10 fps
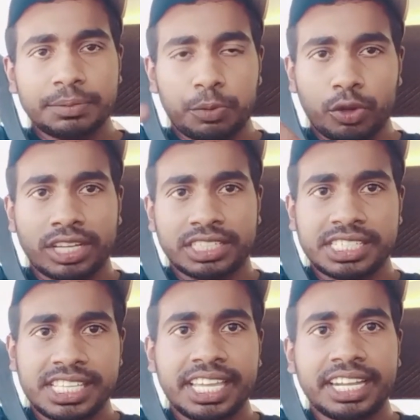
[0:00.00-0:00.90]
প্রকাশ্যে
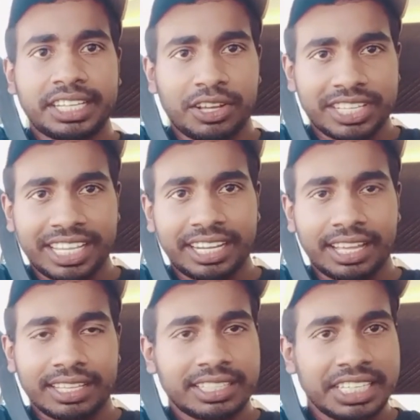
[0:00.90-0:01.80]
সিগারেট খাওয়া যায় কিনা
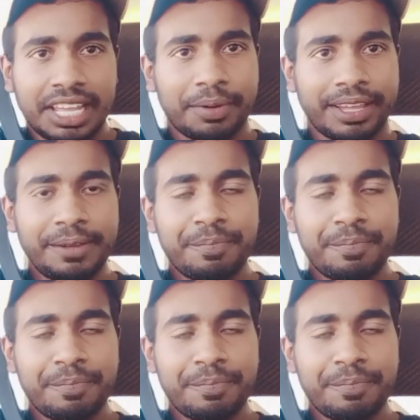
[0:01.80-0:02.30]
জি না ভাই